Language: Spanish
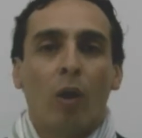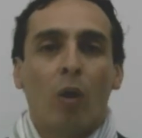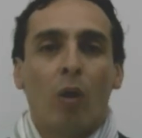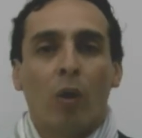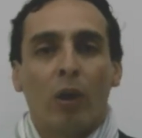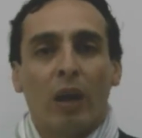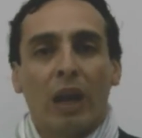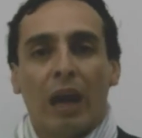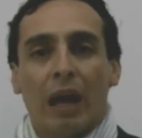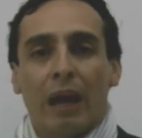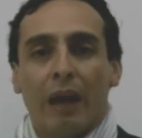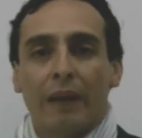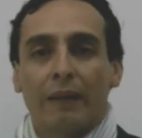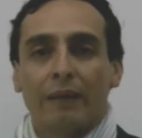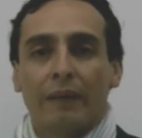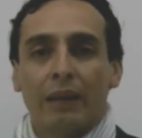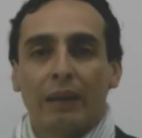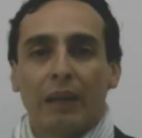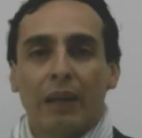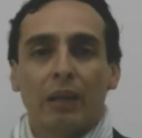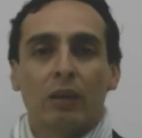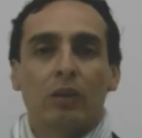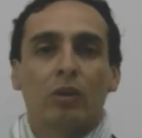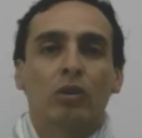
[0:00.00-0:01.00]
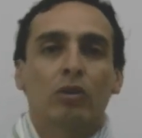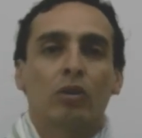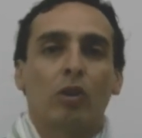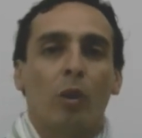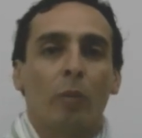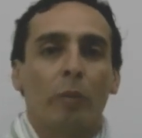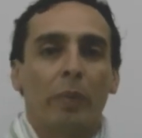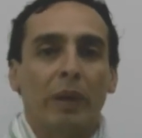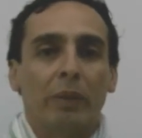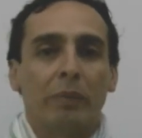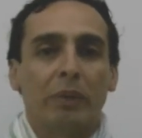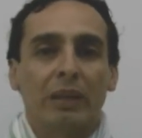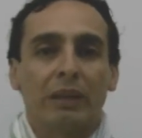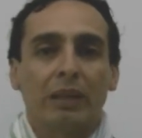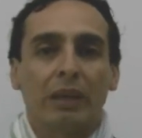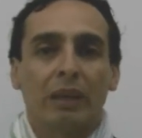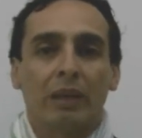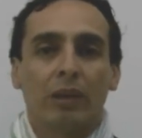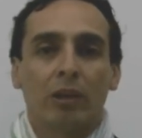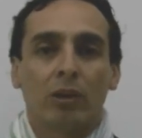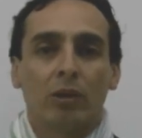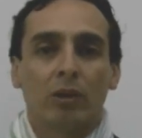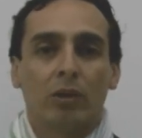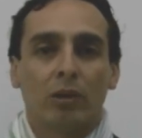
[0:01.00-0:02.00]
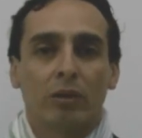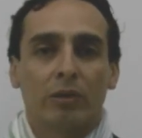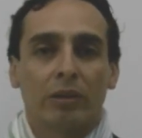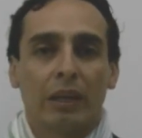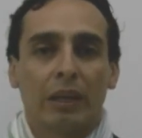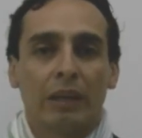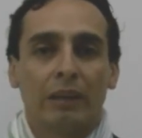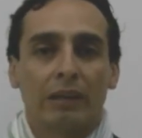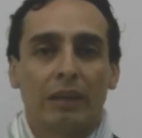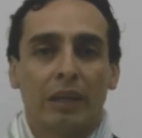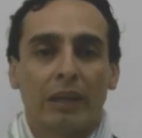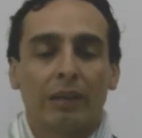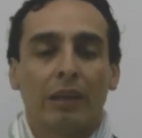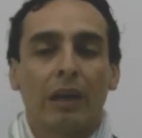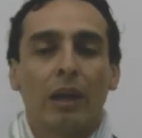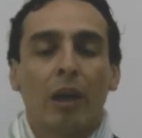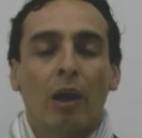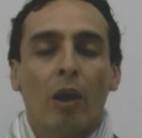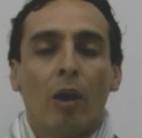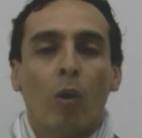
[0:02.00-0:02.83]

o la hacen ellos o permiten que otros entren